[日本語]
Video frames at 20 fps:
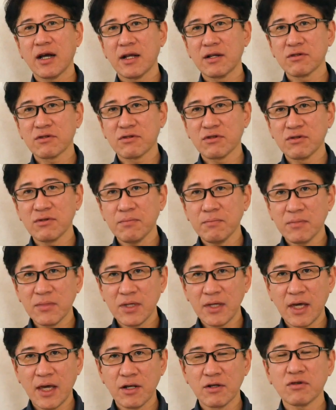明るく
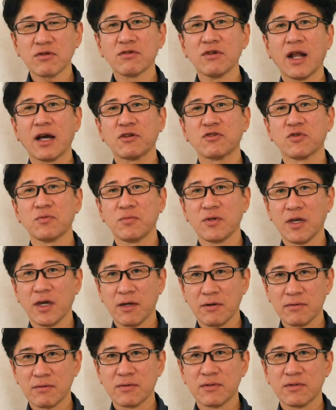見える、暗く見
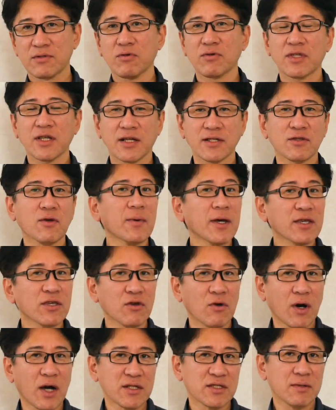える。そういった基礎勉
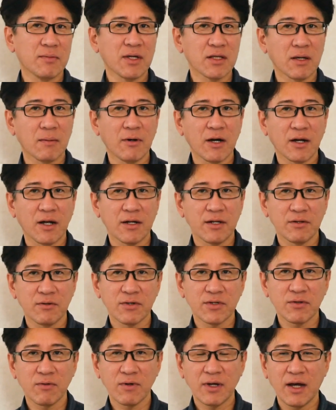強を始めたばかり
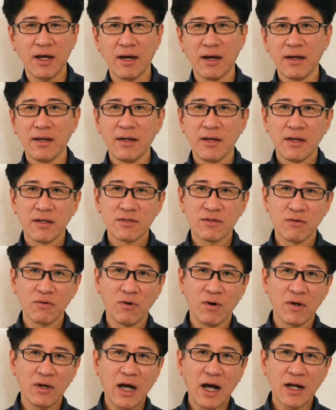の人が、そ
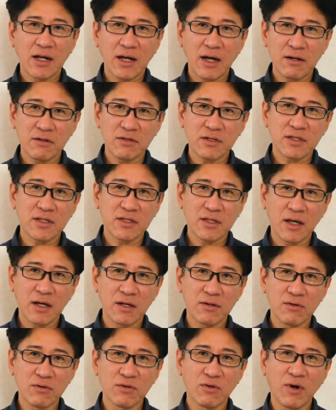の明る
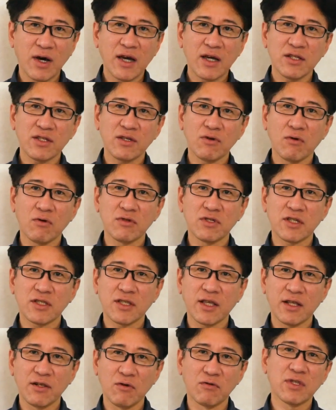さの度合いに応じ
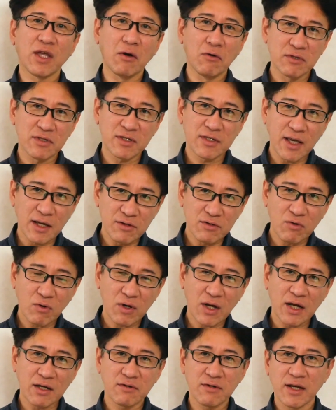て濃淡をつけると
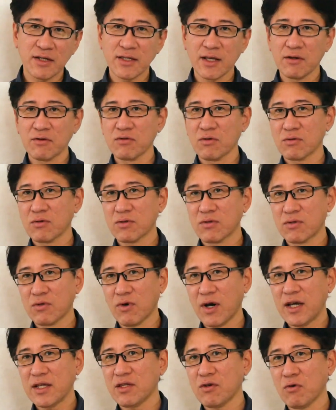か、暗さの
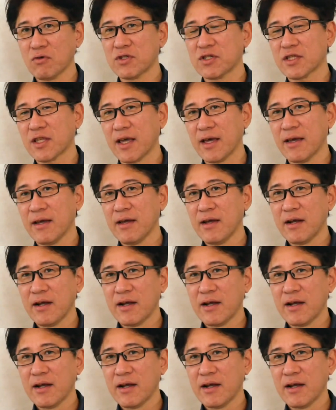度合いに応じて、